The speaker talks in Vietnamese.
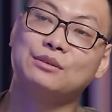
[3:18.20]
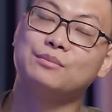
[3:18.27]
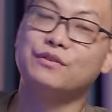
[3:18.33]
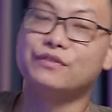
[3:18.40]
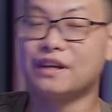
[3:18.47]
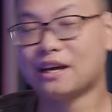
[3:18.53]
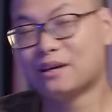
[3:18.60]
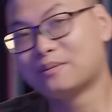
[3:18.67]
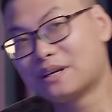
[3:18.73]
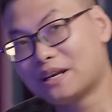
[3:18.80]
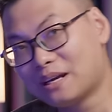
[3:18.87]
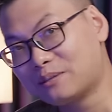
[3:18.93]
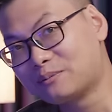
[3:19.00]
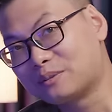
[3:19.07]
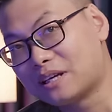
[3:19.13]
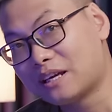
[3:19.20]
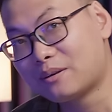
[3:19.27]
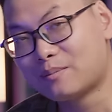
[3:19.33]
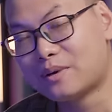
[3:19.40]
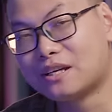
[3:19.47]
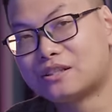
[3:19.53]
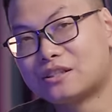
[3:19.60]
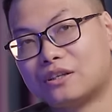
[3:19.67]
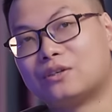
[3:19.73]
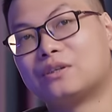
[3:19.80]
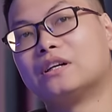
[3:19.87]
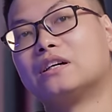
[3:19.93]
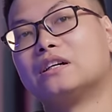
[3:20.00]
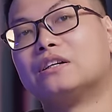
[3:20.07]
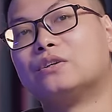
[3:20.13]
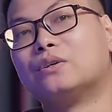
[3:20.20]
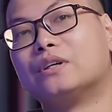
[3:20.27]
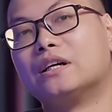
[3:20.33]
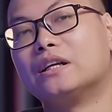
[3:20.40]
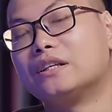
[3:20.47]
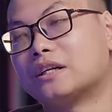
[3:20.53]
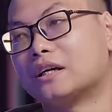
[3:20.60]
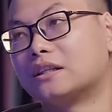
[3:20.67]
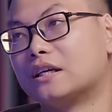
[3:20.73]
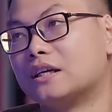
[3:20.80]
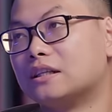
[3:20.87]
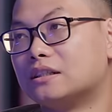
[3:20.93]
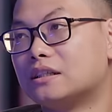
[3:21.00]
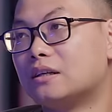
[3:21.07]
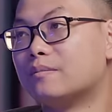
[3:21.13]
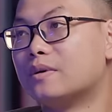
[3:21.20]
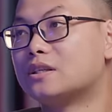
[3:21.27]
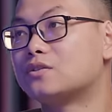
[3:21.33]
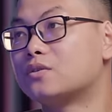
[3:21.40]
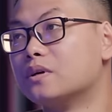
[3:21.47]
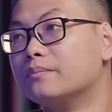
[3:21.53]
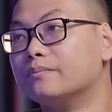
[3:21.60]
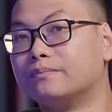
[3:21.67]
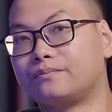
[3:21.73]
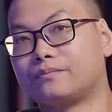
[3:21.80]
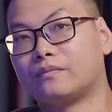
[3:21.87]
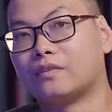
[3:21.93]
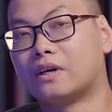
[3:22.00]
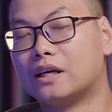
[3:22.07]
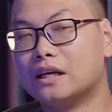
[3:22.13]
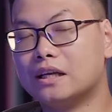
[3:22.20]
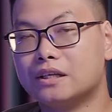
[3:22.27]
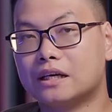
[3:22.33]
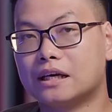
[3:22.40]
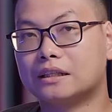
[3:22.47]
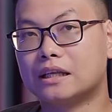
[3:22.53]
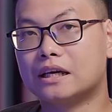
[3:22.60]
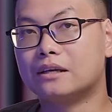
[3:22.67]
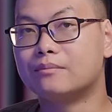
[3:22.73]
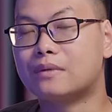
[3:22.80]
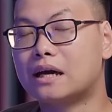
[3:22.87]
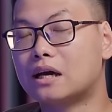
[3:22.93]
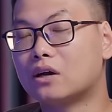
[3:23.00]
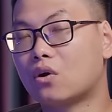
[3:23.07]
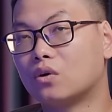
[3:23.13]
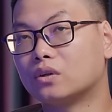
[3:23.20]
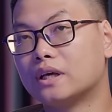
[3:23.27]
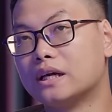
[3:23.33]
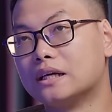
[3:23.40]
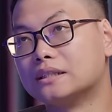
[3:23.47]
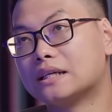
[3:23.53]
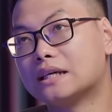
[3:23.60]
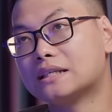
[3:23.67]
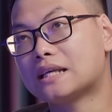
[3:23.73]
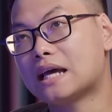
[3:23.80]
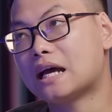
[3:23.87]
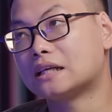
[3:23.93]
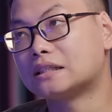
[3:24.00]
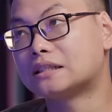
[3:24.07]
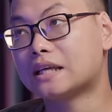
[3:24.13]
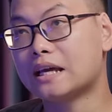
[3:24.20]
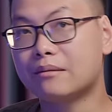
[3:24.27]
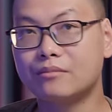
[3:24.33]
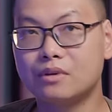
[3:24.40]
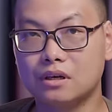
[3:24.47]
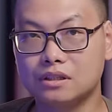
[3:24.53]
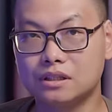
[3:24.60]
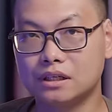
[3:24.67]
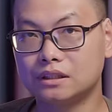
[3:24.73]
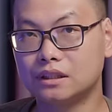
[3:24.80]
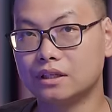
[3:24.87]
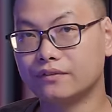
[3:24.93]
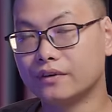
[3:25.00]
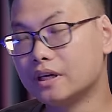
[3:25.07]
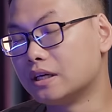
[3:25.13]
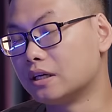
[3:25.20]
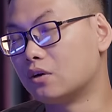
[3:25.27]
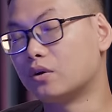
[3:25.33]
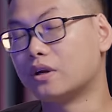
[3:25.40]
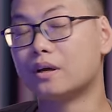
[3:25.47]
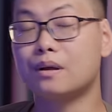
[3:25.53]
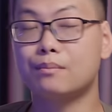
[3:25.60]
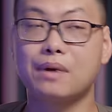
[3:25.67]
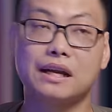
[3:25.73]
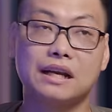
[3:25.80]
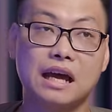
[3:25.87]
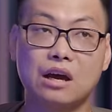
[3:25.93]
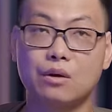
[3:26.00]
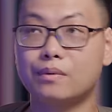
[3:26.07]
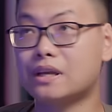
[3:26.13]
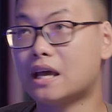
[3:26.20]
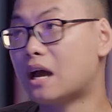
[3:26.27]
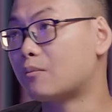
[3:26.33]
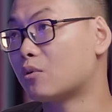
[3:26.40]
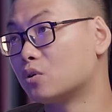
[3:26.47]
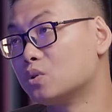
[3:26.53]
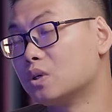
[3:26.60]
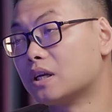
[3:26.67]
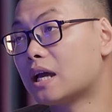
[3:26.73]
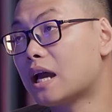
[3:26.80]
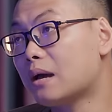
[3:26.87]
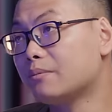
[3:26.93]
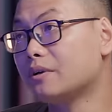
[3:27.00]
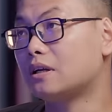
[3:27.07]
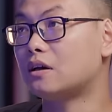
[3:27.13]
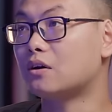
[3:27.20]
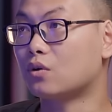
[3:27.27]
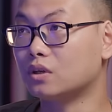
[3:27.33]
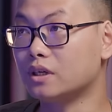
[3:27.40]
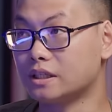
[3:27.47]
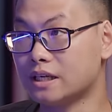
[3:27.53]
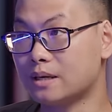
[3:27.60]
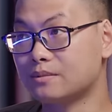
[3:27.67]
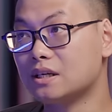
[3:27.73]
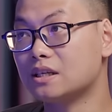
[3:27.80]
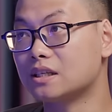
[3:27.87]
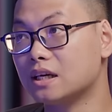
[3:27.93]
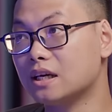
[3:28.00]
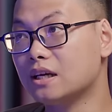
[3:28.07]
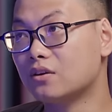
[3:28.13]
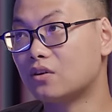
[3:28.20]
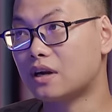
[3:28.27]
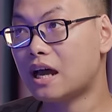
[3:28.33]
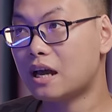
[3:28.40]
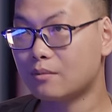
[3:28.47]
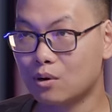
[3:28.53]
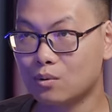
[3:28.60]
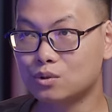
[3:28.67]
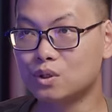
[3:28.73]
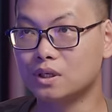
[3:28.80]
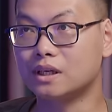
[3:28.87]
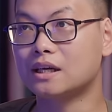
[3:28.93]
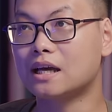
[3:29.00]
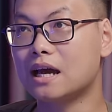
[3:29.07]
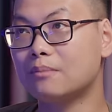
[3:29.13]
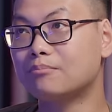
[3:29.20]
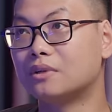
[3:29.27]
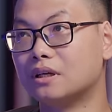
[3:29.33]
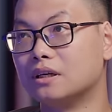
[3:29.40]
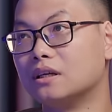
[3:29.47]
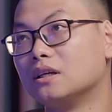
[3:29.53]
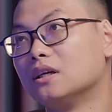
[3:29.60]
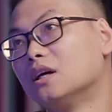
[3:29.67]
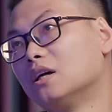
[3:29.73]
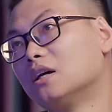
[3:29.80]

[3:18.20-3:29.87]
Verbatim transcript: Bởi vì Eminem hay là Mike Shinoda hồi đấy là những cái tên rất là mainstream. Và vâng. đấy là những cái tên mà có thể dễ dàng xem được trên ti vi. Hồi đấy là bạn nào mà nhà mà có truyền hình cáp ấy là có thể xem rất là dễ. Còn ai vâng. mà không có truyền hình cáp thì